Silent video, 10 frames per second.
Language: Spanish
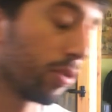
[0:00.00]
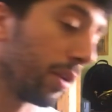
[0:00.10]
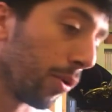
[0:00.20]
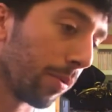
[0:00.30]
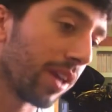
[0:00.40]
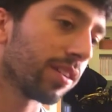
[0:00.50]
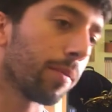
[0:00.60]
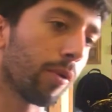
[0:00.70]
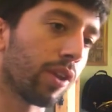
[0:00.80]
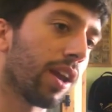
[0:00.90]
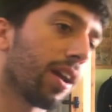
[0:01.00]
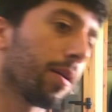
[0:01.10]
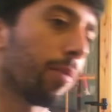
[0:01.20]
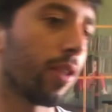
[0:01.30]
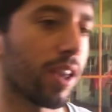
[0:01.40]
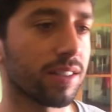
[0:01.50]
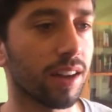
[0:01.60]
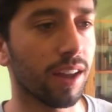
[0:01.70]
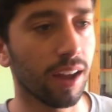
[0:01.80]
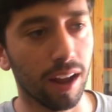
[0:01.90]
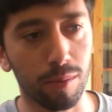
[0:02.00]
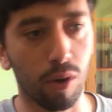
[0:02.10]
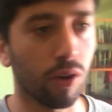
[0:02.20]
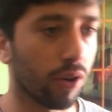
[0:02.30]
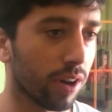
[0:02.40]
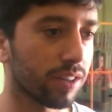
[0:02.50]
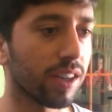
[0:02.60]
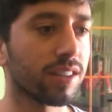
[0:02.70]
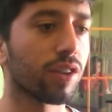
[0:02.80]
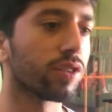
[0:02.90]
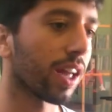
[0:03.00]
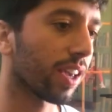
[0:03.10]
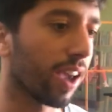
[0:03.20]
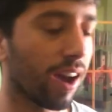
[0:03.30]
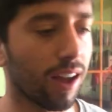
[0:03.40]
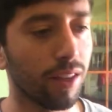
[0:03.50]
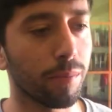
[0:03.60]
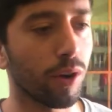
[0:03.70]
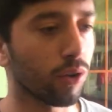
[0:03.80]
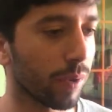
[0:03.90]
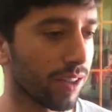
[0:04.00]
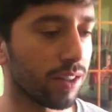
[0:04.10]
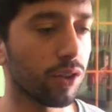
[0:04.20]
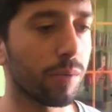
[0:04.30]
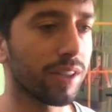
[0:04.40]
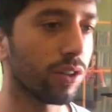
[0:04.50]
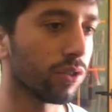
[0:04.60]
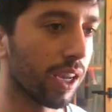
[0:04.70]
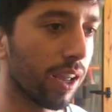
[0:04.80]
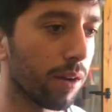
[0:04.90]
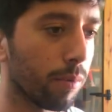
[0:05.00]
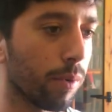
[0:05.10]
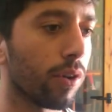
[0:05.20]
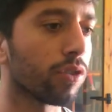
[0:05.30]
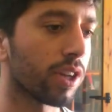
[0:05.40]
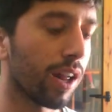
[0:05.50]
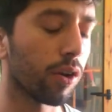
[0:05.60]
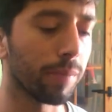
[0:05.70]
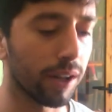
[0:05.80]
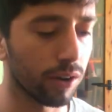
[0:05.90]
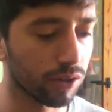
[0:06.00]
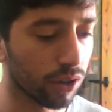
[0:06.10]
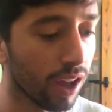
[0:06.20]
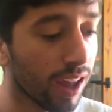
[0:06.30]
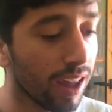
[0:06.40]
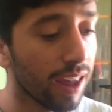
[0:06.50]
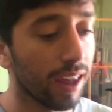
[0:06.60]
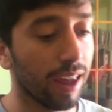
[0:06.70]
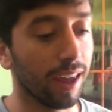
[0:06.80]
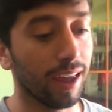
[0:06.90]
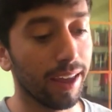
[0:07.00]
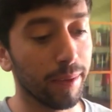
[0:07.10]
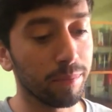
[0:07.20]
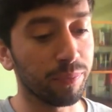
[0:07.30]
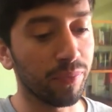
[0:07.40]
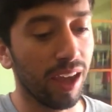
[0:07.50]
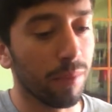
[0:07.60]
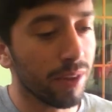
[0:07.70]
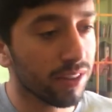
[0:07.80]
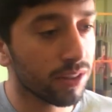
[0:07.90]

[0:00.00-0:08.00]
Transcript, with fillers: Si volviese, podría, podría ser que a lo mejor siguiese contagiado, pero no tuviera síntomas y contagiara al pueblo, ¿no? Sería algo peligroso. Em, pero,